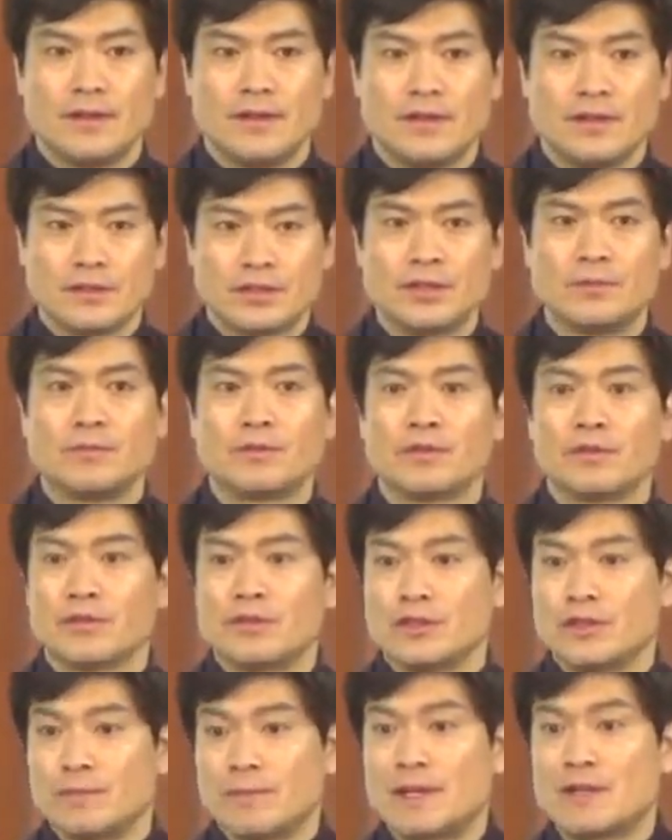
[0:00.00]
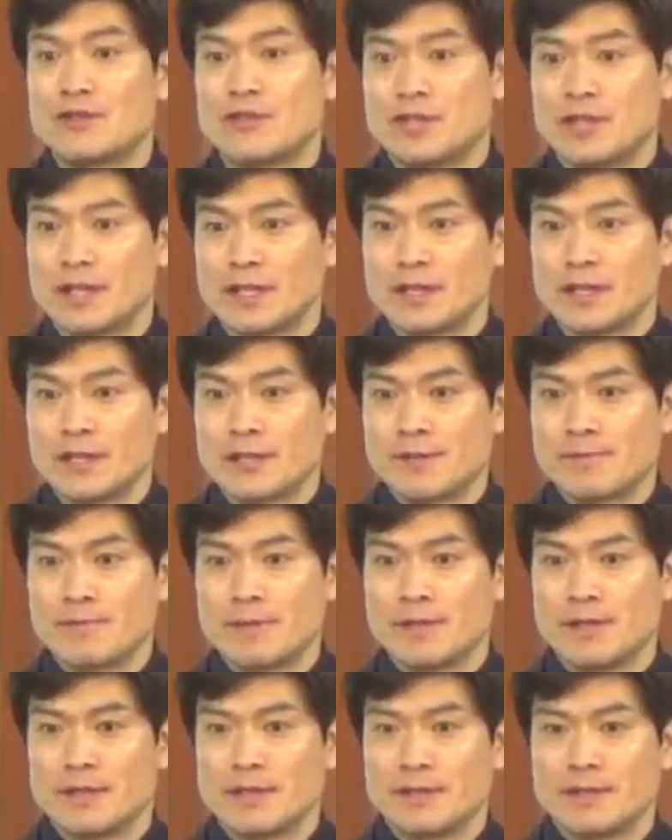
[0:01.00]
어떤으로 거듭날 수 있다는
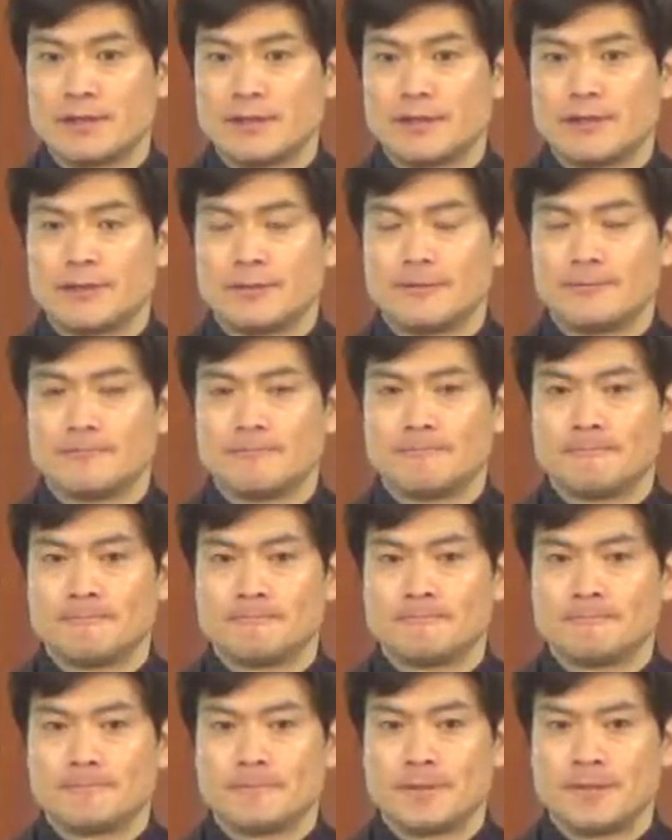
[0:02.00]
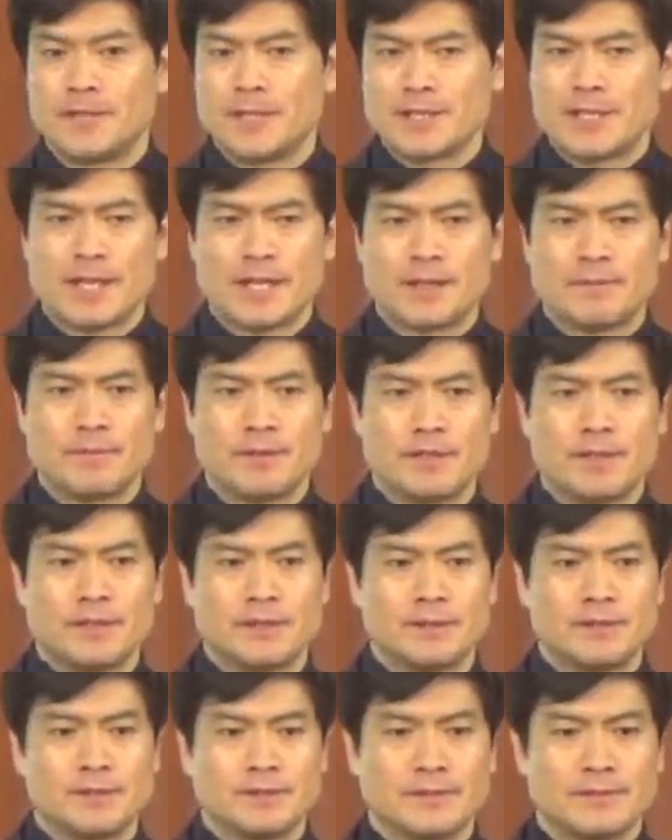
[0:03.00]
것입니다. 근데 사람들은
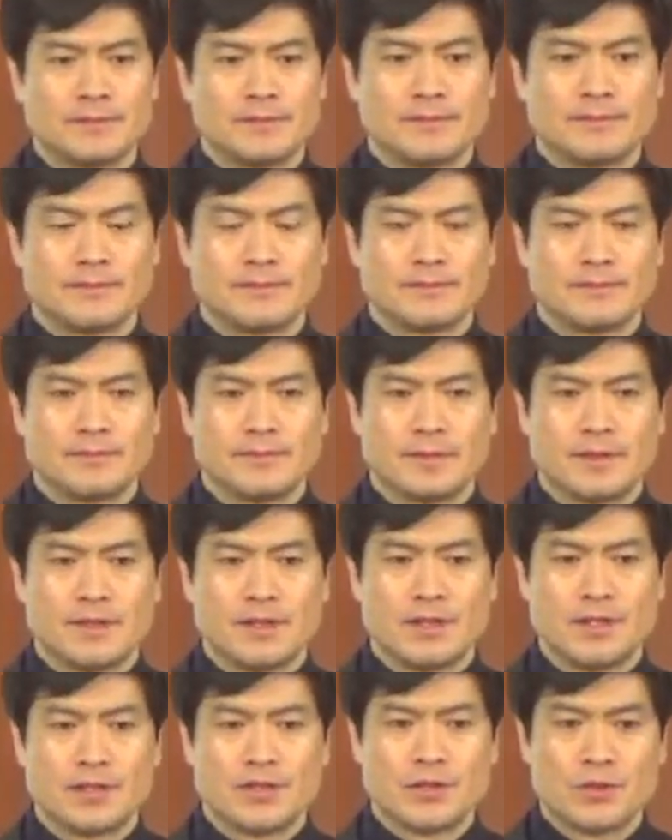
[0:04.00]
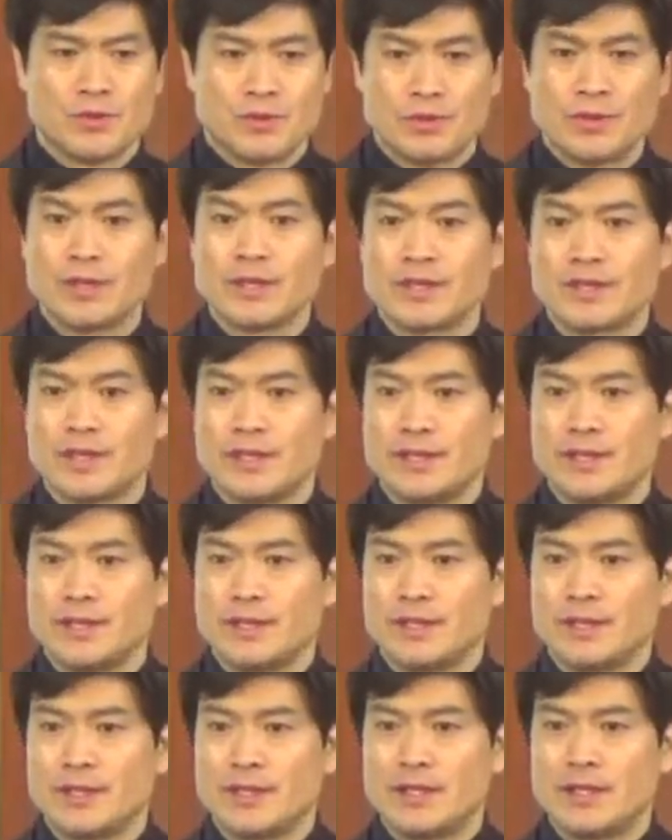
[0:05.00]
좋은 것을,
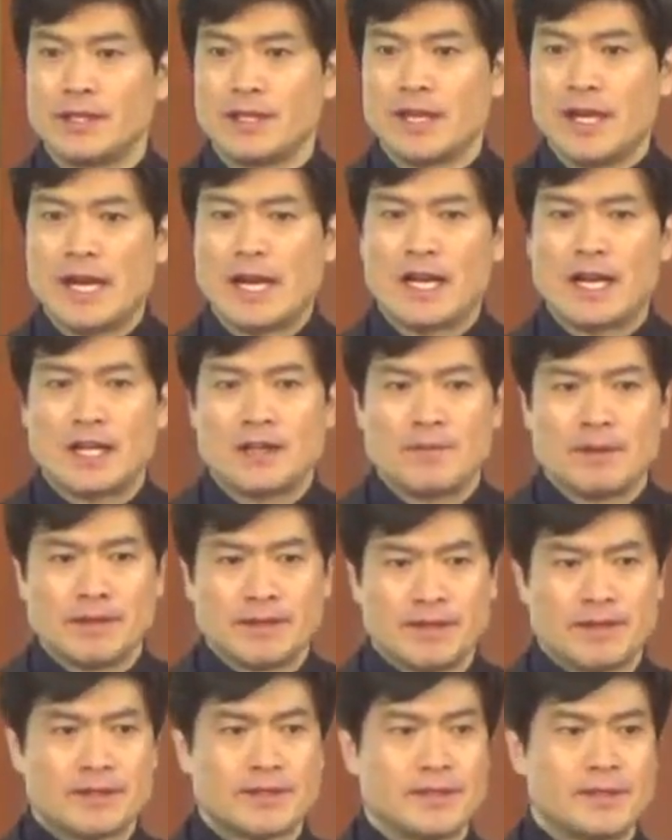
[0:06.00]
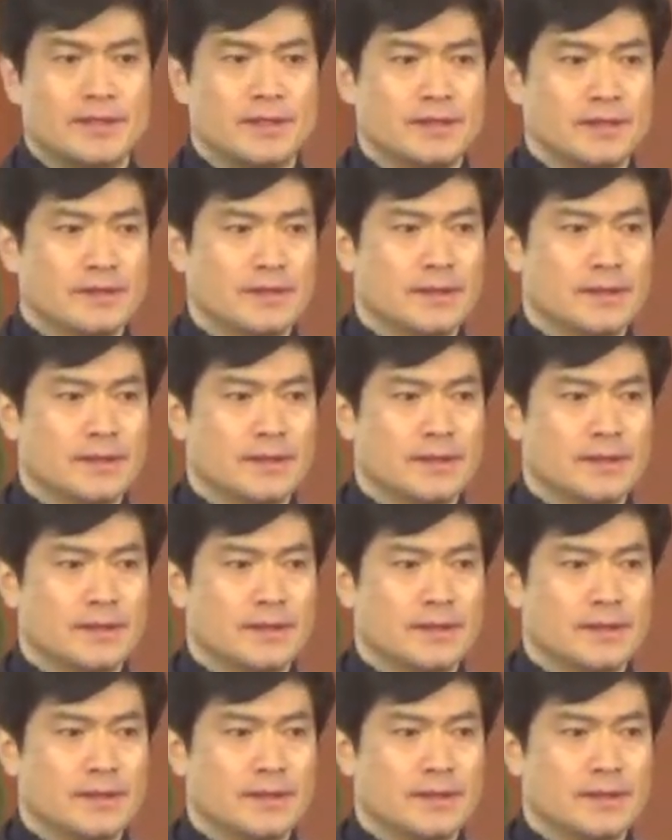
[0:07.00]
하나님의 뜻을,